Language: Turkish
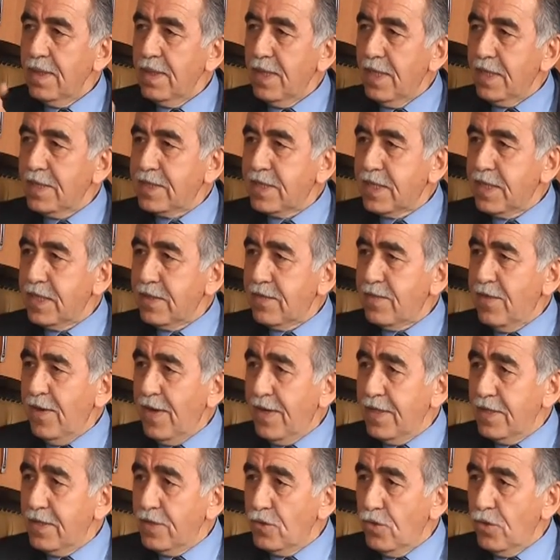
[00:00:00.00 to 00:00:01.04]
Eski
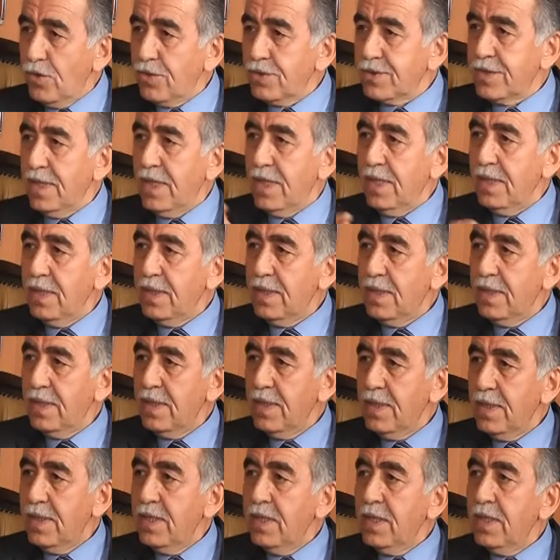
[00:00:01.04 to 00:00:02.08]
itfaiyenin orada,
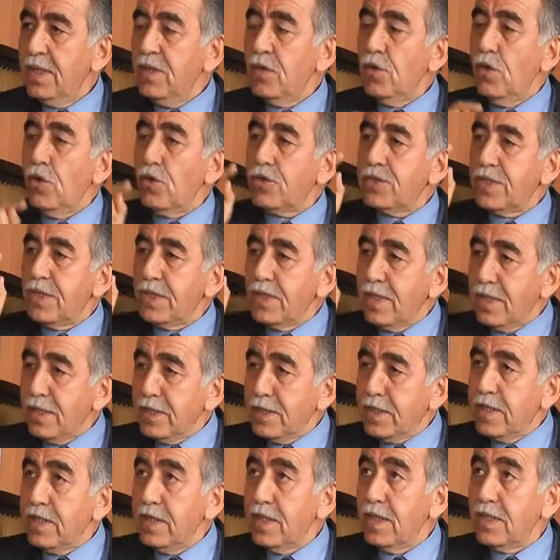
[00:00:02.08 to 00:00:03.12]
Ökse'de
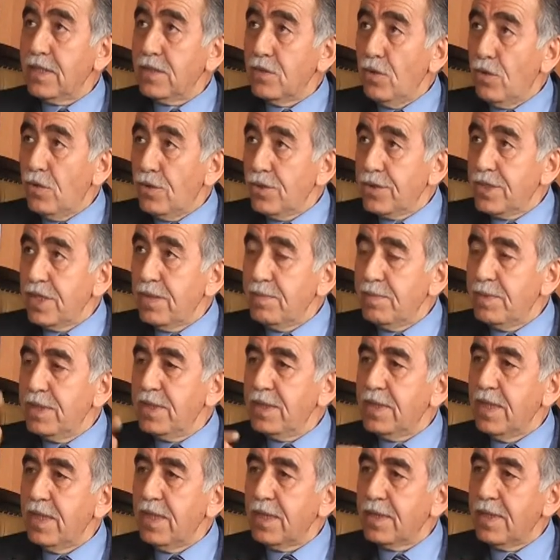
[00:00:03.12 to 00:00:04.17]
iki yerde, orada
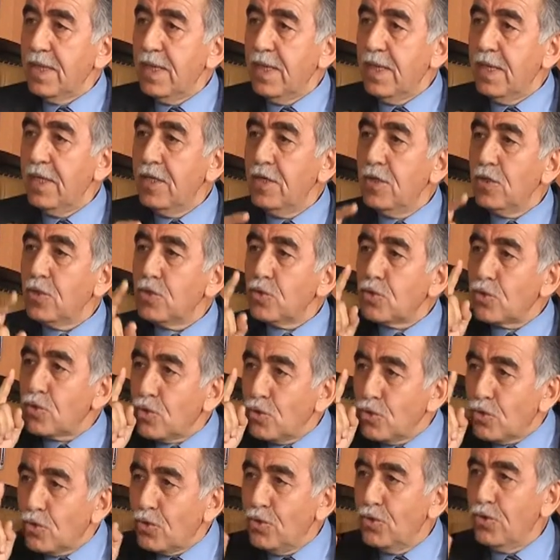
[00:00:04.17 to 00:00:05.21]
bir yerde
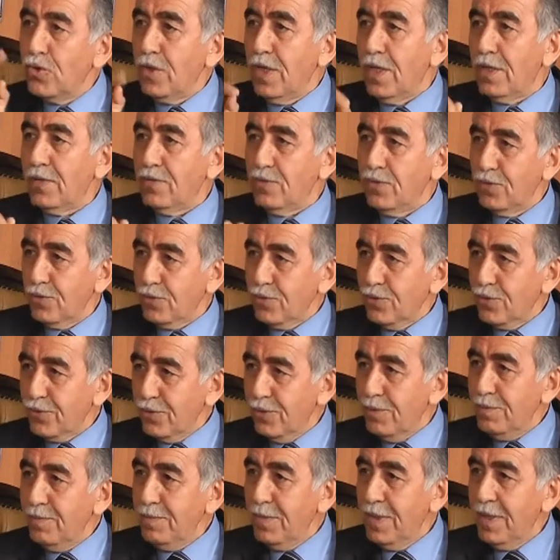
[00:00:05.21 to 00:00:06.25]
su kuyuları
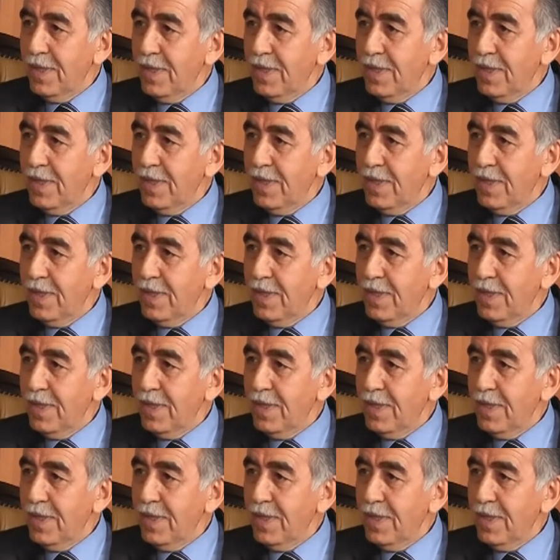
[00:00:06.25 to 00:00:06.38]
vurdurdum